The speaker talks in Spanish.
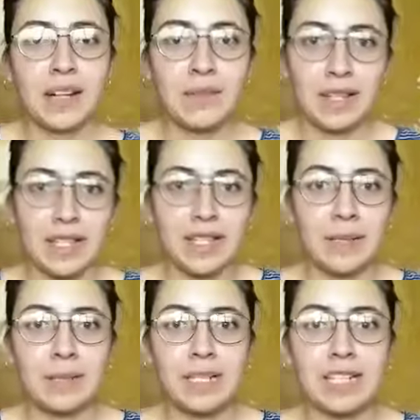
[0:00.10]

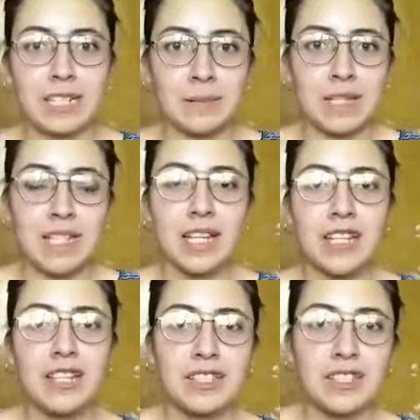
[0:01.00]
Fernanda Vargas Rivas
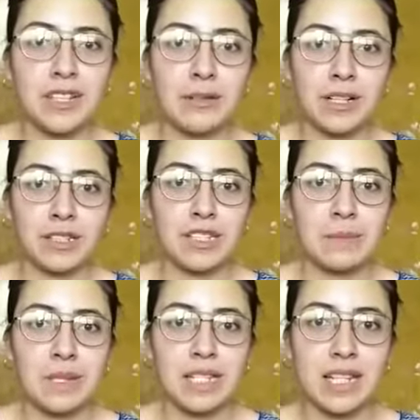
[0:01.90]
y estoy en el cuarto
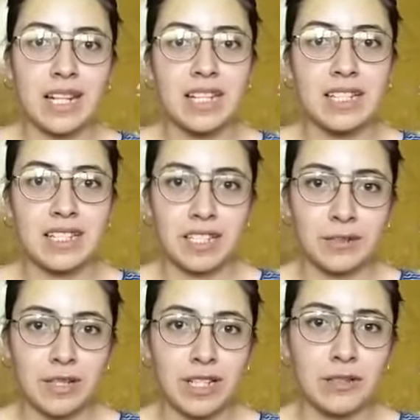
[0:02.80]
semestre de la
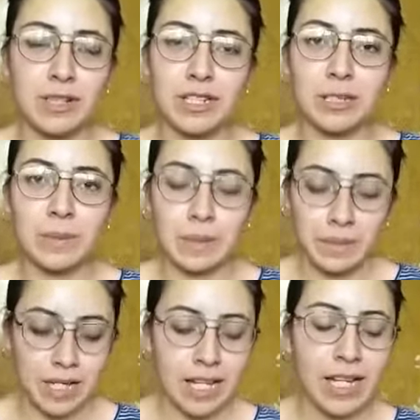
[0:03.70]
licenciatura en Educación
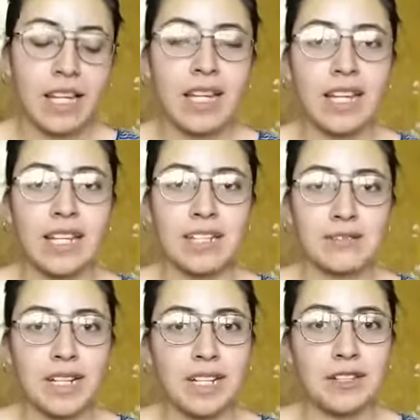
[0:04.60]
Primaria en la
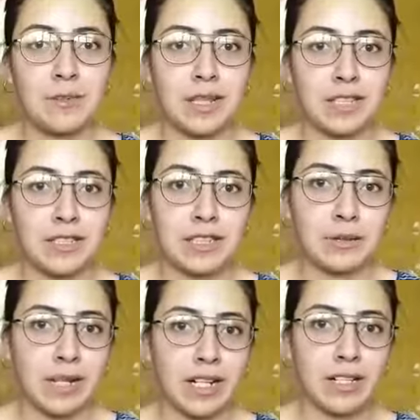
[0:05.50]
Escuela Normal de
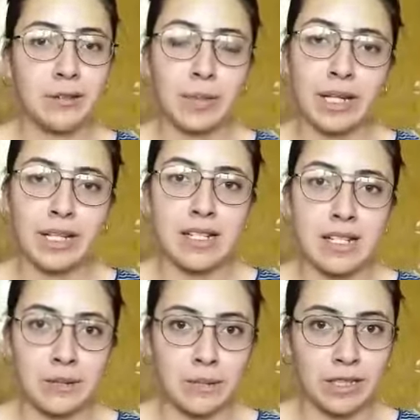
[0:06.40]
Teotihuacán, ubicada en
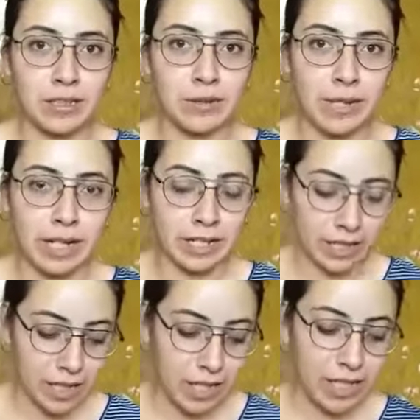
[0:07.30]
San Juan Teotihuacán,
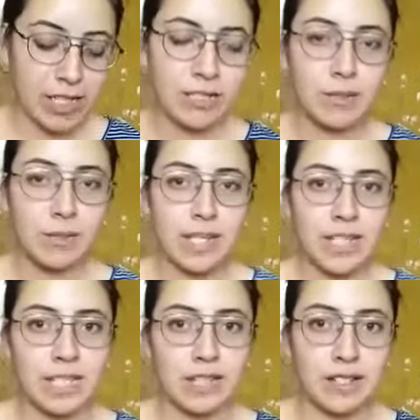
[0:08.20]
y estoy
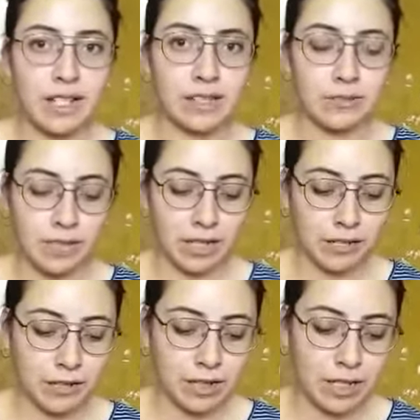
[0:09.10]
viralizando la lectura
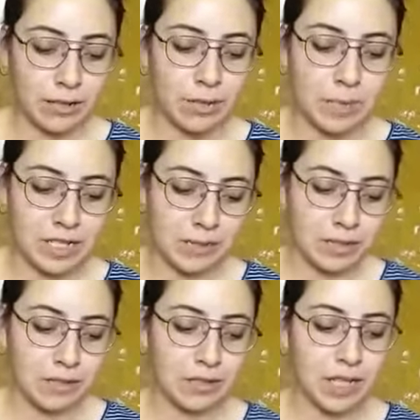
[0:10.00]
con el libro El
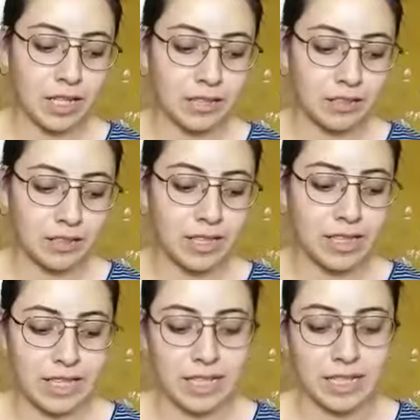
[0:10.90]
Principito de Antoine
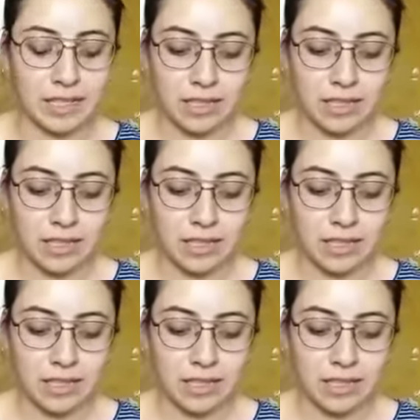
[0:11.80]
de Saint.